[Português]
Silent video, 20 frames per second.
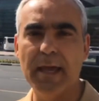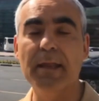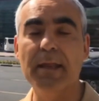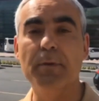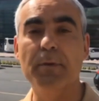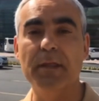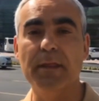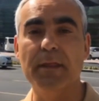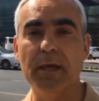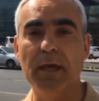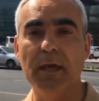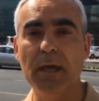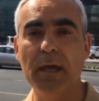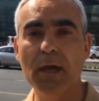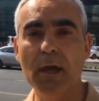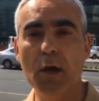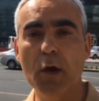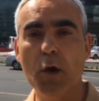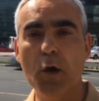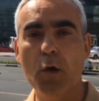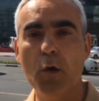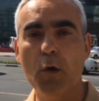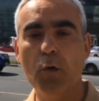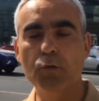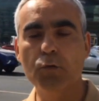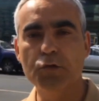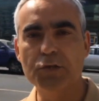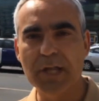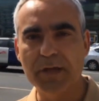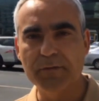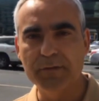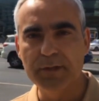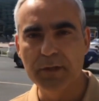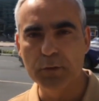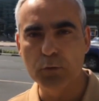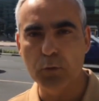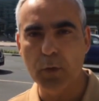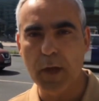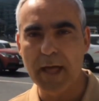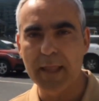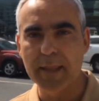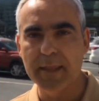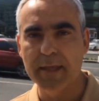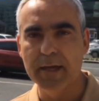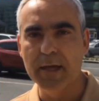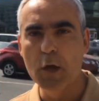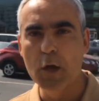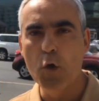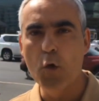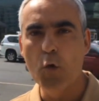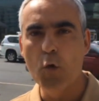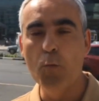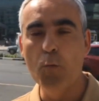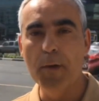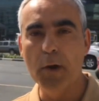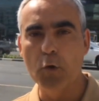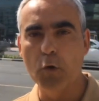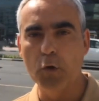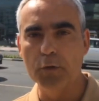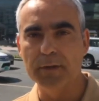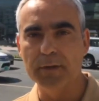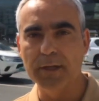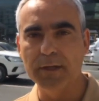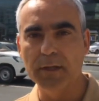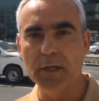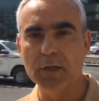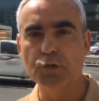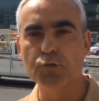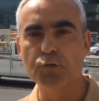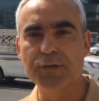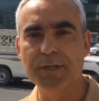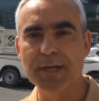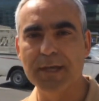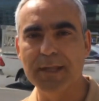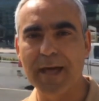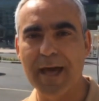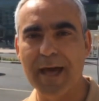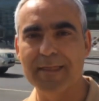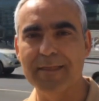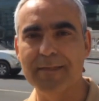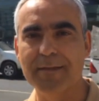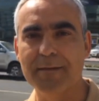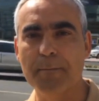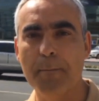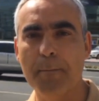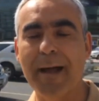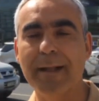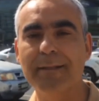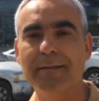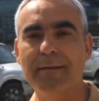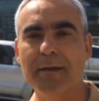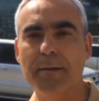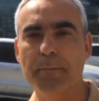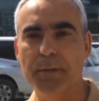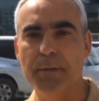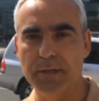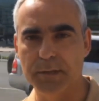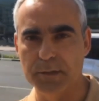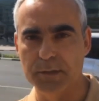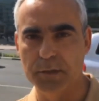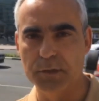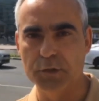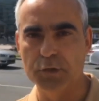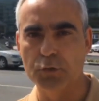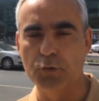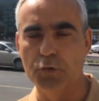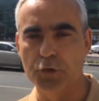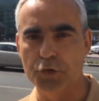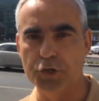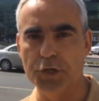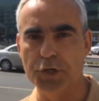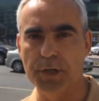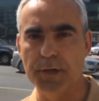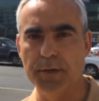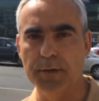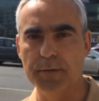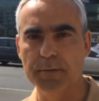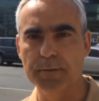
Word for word: NBD, onde estava titulada uma conta da sociedade Matter Business Solution.